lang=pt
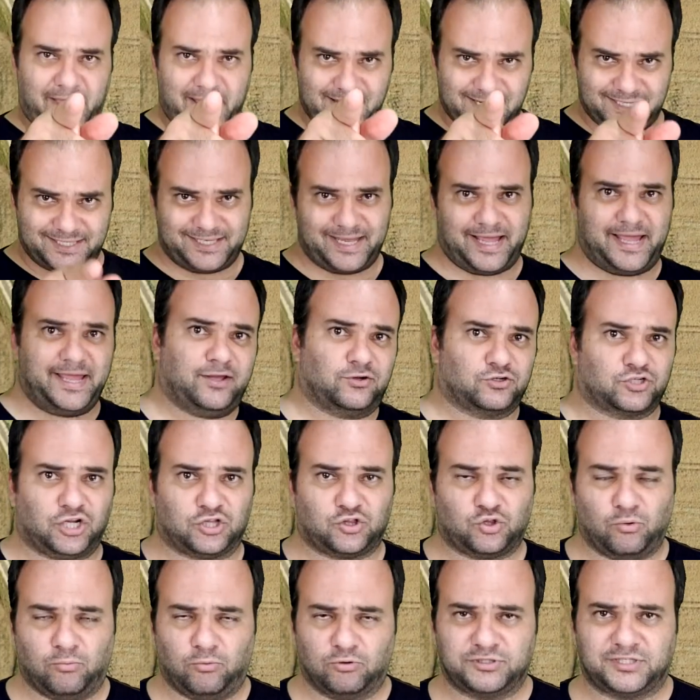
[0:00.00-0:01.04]
é esse aí que eu já
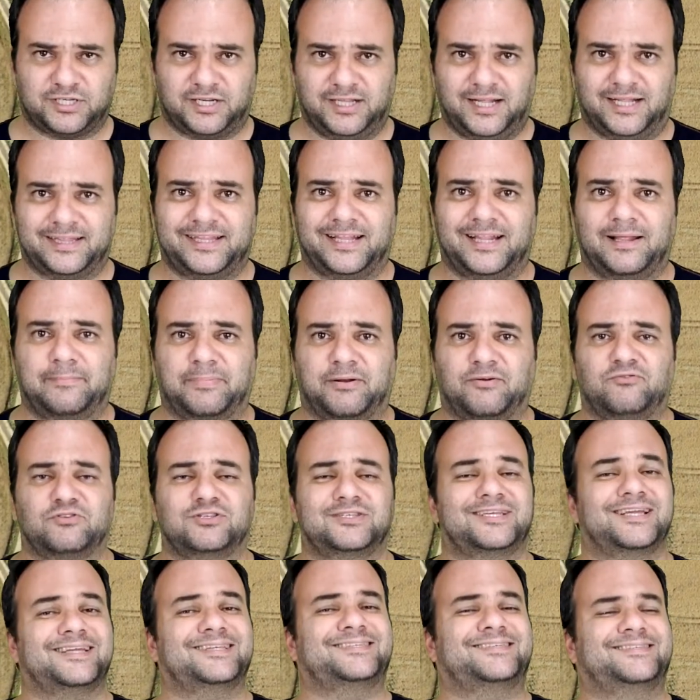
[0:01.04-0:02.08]
tô mostrando na tela para
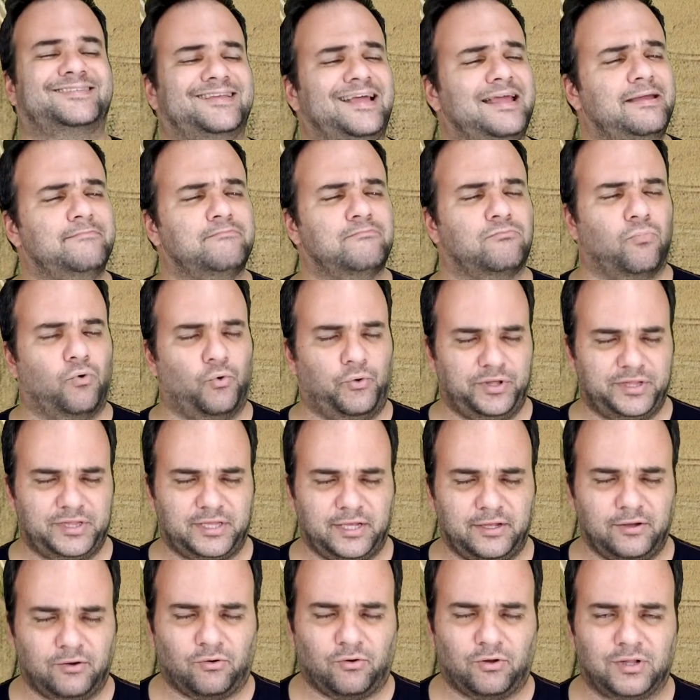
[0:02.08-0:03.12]
você sem muita
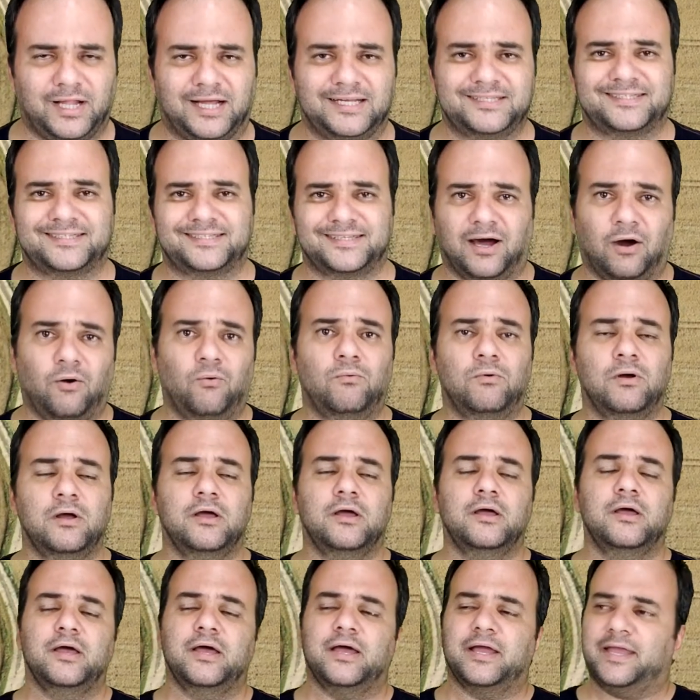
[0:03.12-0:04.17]
enrolação
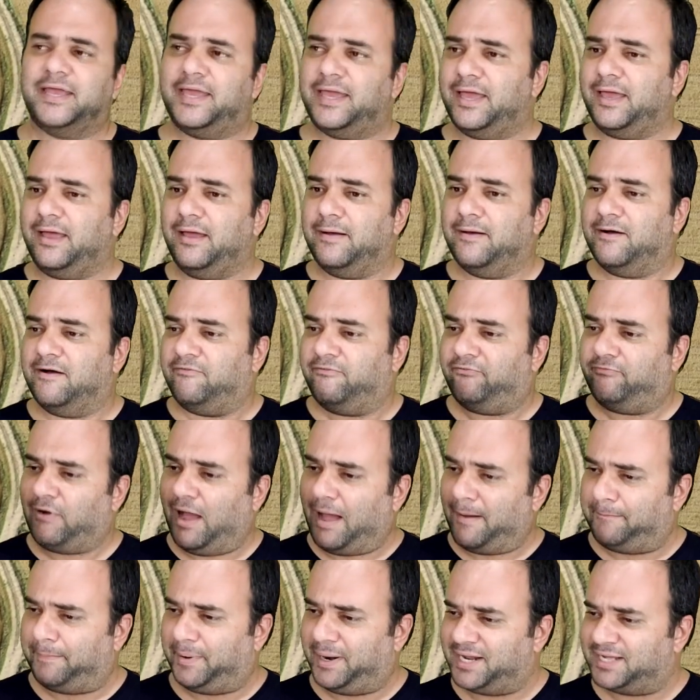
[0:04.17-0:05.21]
que
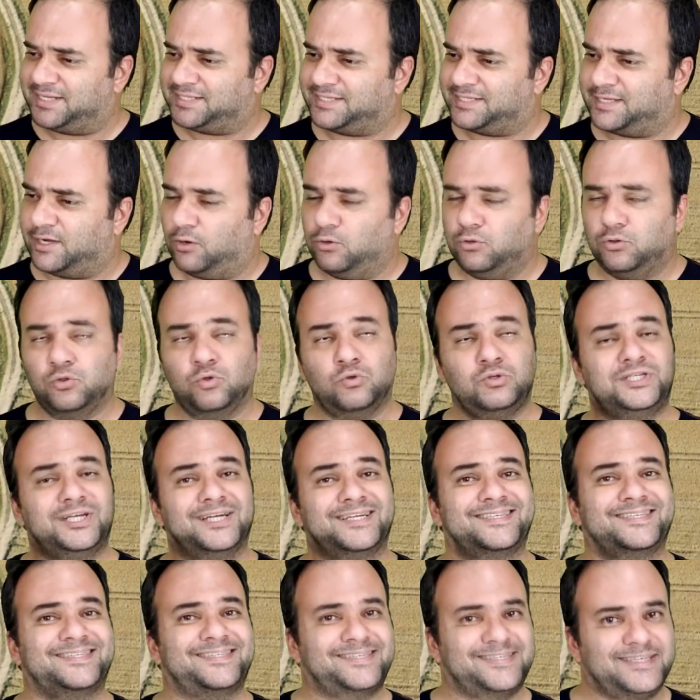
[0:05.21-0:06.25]
apareceu no dia
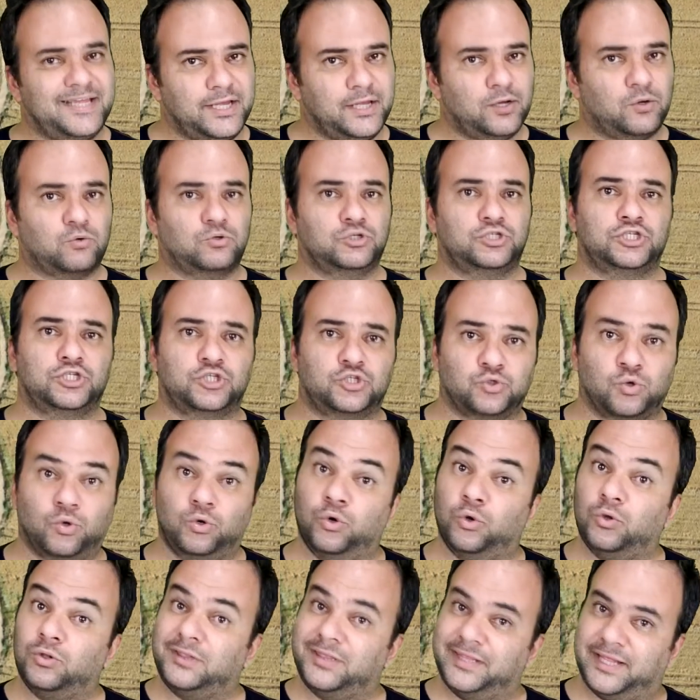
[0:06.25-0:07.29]
5 de
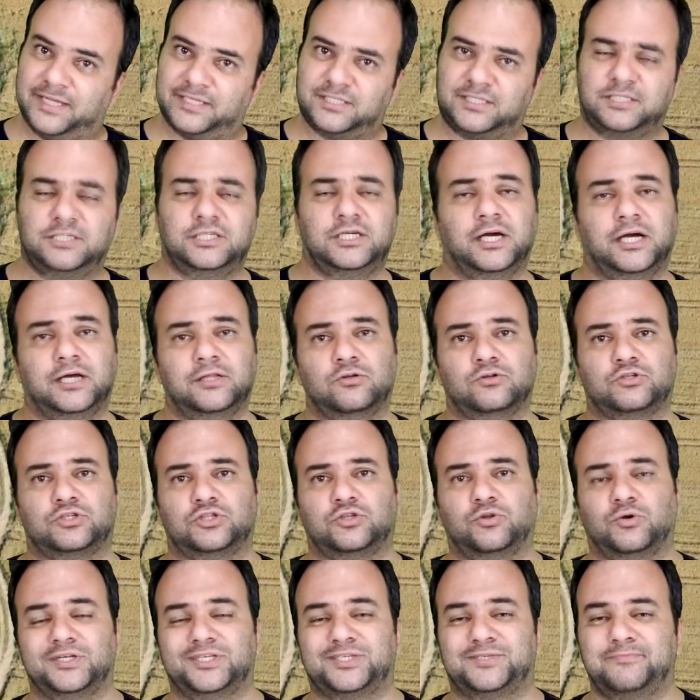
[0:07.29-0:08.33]
julho deste ano, de
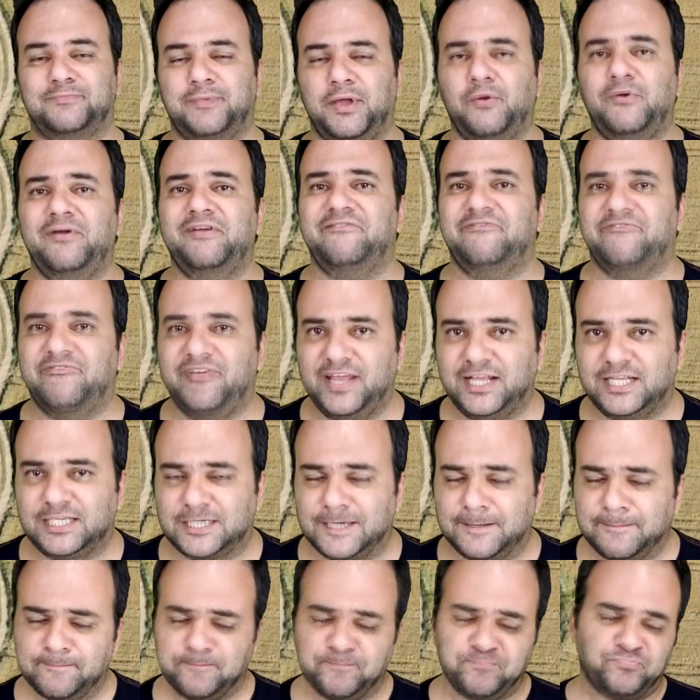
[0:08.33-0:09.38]

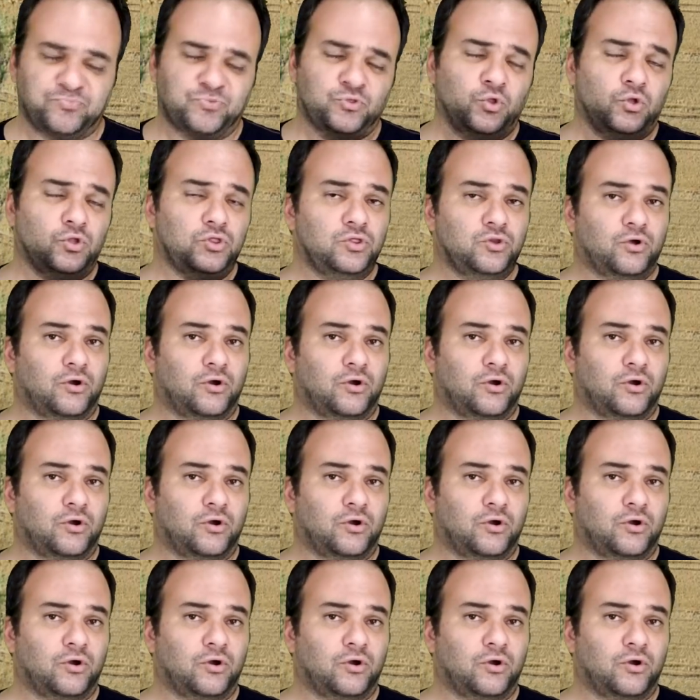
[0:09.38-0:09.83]
2020, no